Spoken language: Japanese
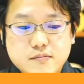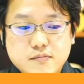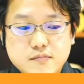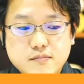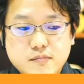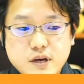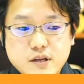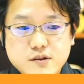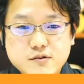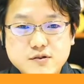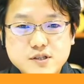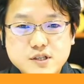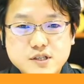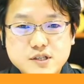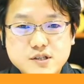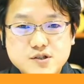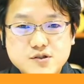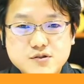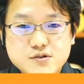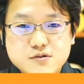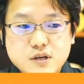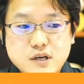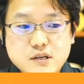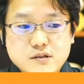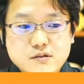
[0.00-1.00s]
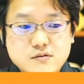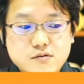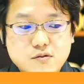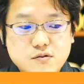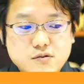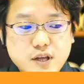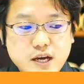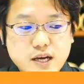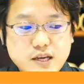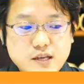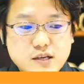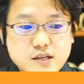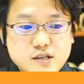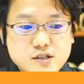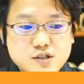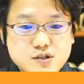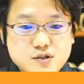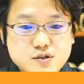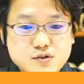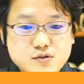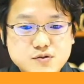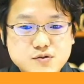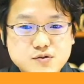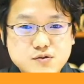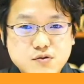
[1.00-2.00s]
毎年10月の第1
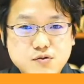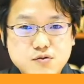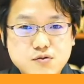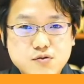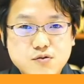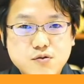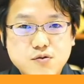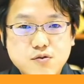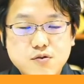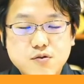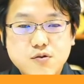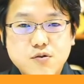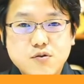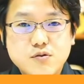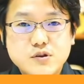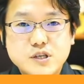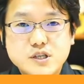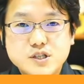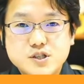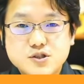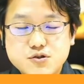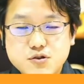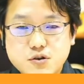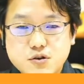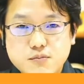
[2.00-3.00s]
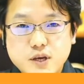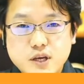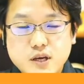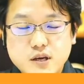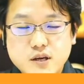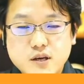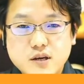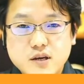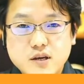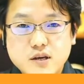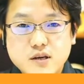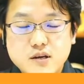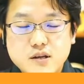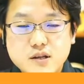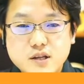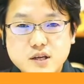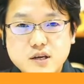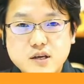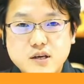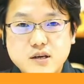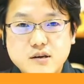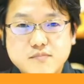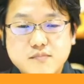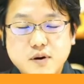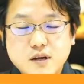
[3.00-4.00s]
週の土曜、日曜日
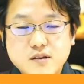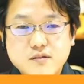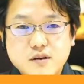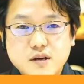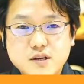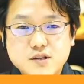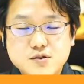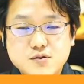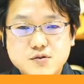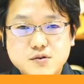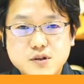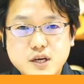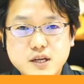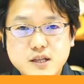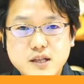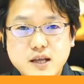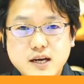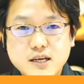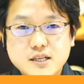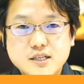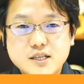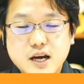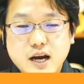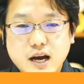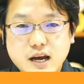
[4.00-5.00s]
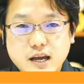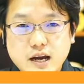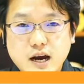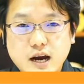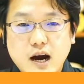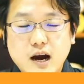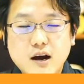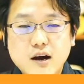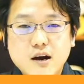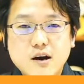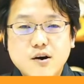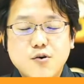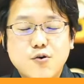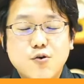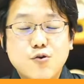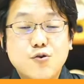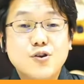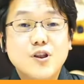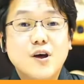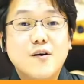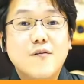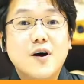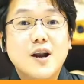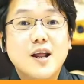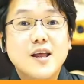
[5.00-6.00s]
に松江城で大茶会が
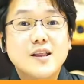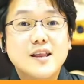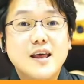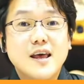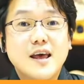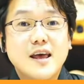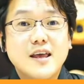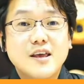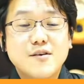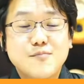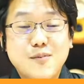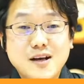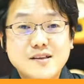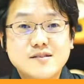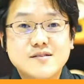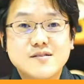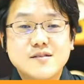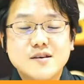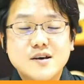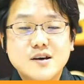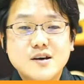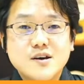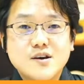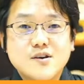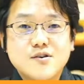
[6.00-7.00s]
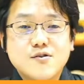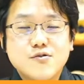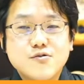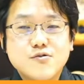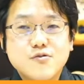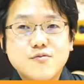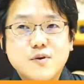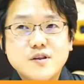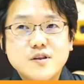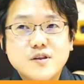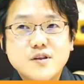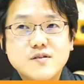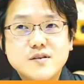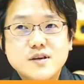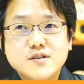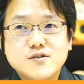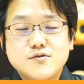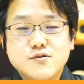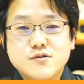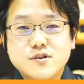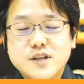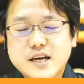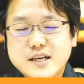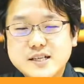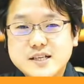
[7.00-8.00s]
行われています。この松江
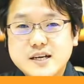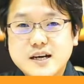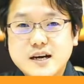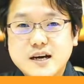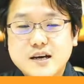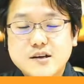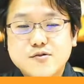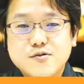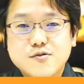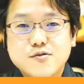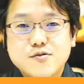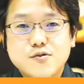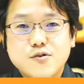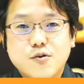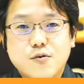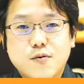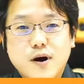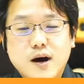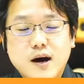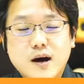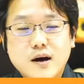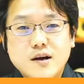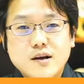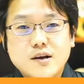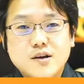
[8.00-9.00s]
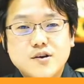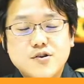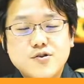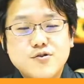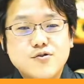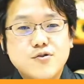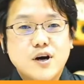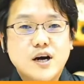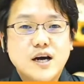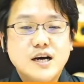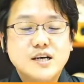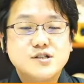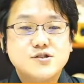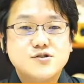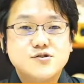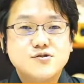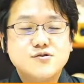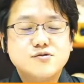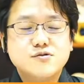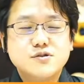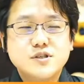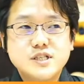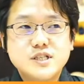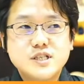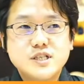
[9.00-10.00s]
城の大茶会というのは、流派が
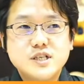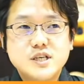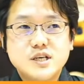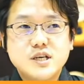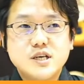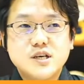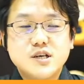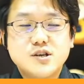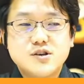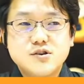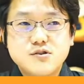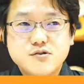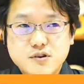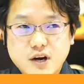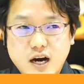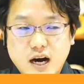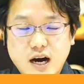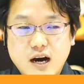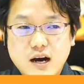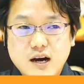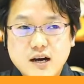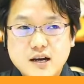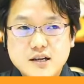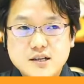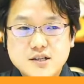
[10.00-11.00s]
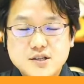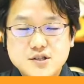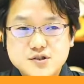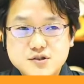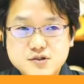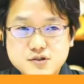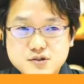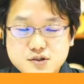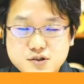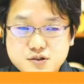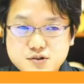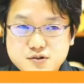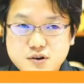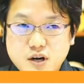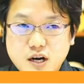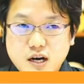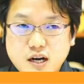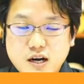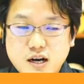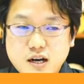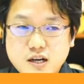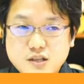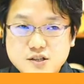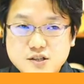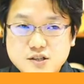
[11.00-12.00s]
11流派10流
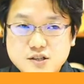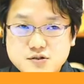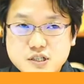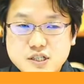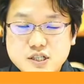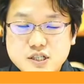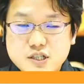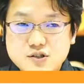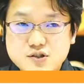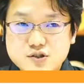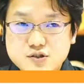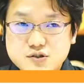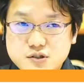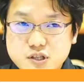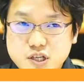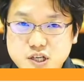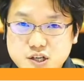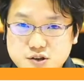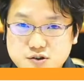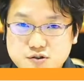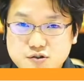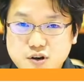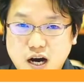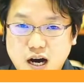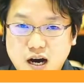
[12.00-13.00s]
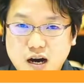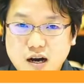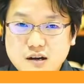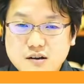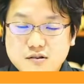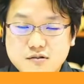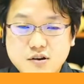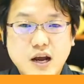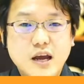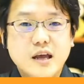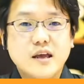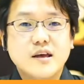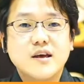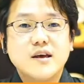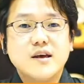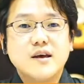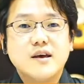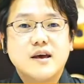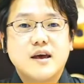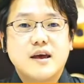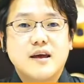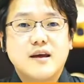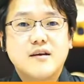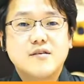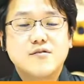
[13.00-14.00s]
派から11、12流派ぐらい、
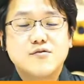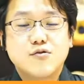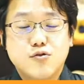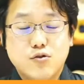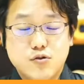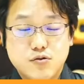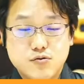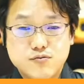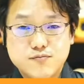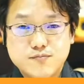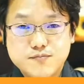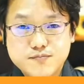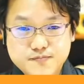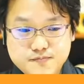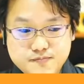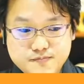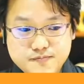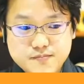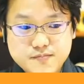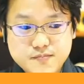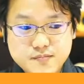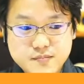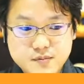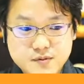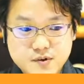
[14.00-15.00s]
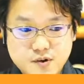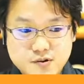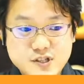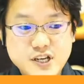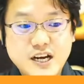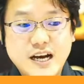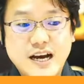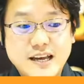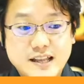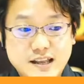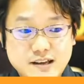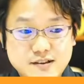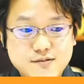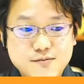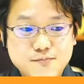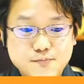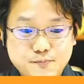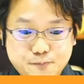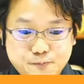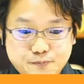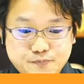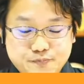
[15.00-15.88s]
え揃うお茶会です。